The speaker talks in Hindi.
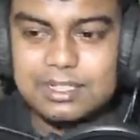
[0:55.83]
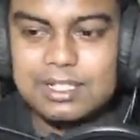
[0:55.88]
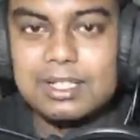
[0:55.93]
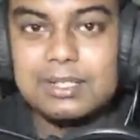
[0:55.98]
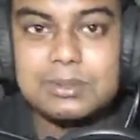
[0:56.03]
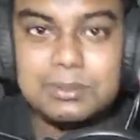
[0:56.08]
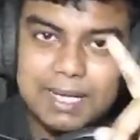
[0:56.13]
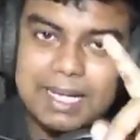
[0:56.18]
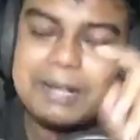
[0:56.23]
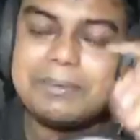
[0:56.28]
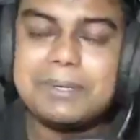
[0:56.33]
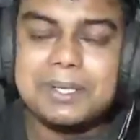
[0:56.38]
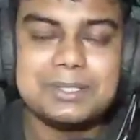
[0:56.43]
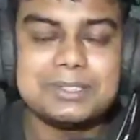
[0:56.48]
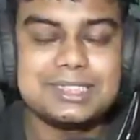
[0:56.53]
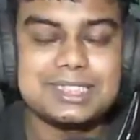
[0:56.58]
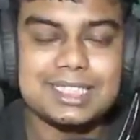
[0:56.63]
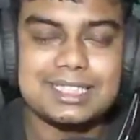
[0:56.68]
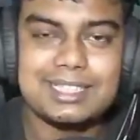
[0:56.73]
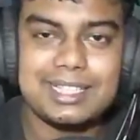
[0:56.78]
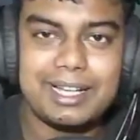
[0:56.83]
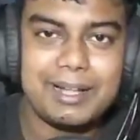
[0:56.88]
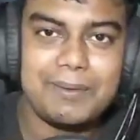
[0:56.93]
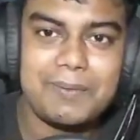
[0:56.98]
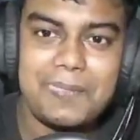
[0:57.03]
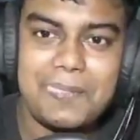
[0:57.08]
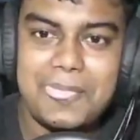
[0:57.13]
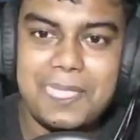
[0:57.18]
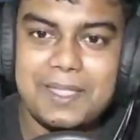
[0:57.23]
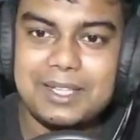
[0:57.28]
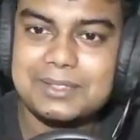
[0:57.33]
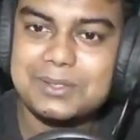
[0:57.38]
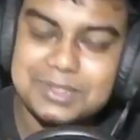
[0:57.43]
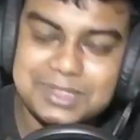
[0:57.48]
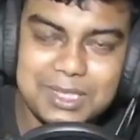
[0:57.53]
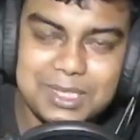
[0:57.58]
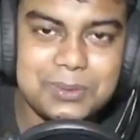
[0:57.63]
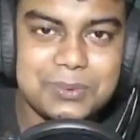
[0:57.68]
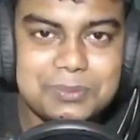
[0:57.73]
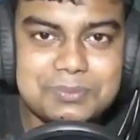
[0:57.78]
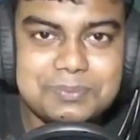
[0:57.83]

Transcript: तुम्हारा भी खुल सकता है तो चलो